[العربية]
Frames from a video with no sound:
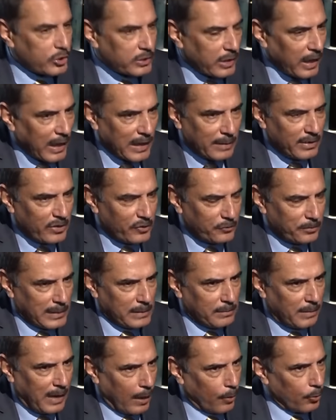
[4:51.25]
انا
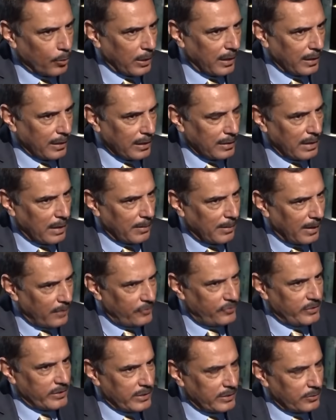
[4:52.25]
بالنسبه لي ما اعول عليهم لا
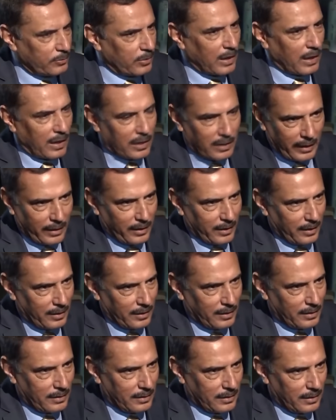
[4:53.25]
ماجد ولا
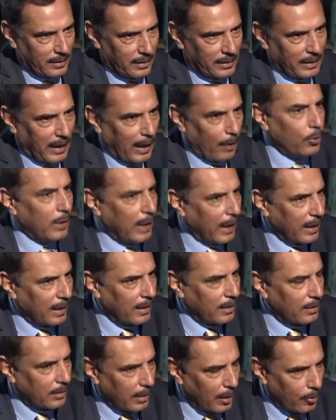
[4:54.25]
غيره انا اعول
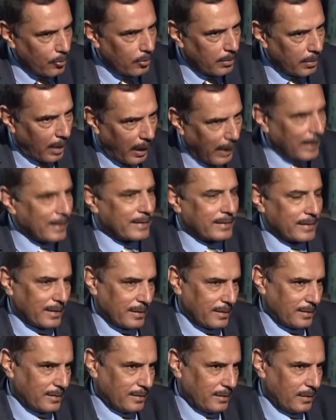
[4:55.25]
على عائلته
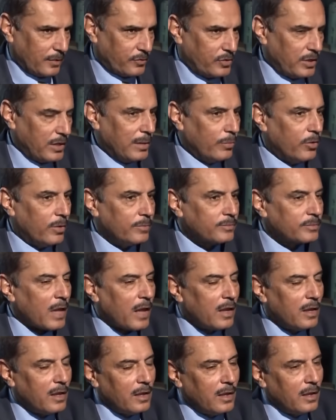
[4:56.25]
لا أنا لي م...
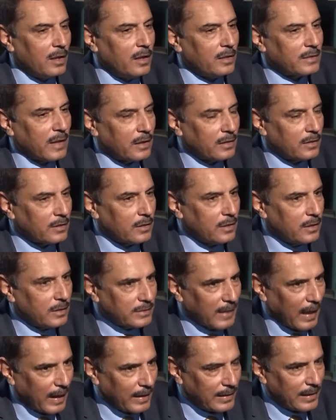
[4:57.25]
نعم
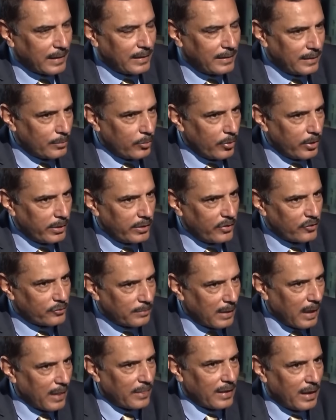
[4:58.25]
تحدث لي
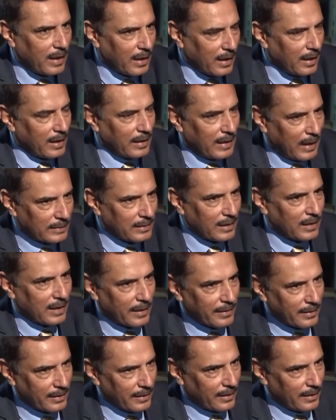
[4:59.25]
مؤنس ماذا قال عن
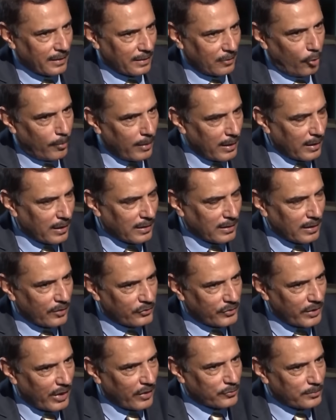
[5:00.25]
القضيه عمر
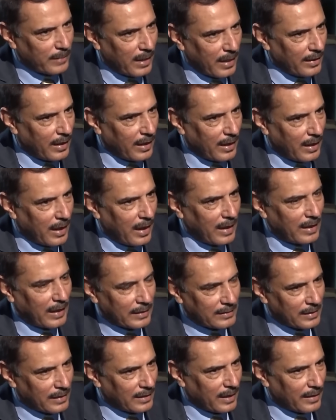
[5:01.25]
الرزاز لما ماذا لما قال
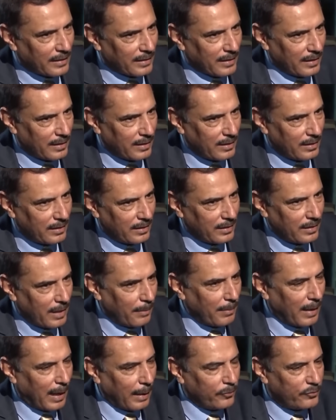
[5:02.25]
عن القضيه
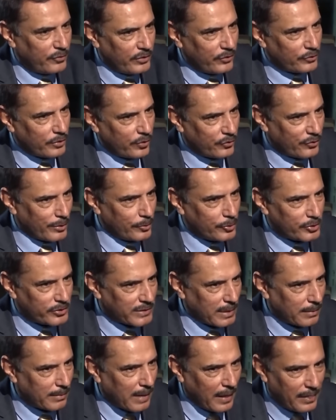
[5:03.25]
ها... آه. لمعة بسيسو
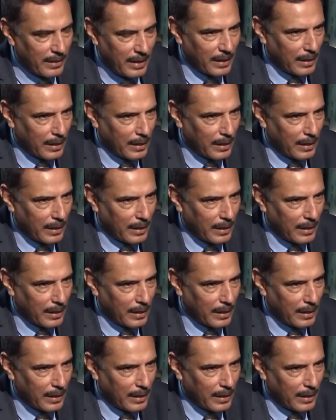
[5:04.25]
وزوجته ماذا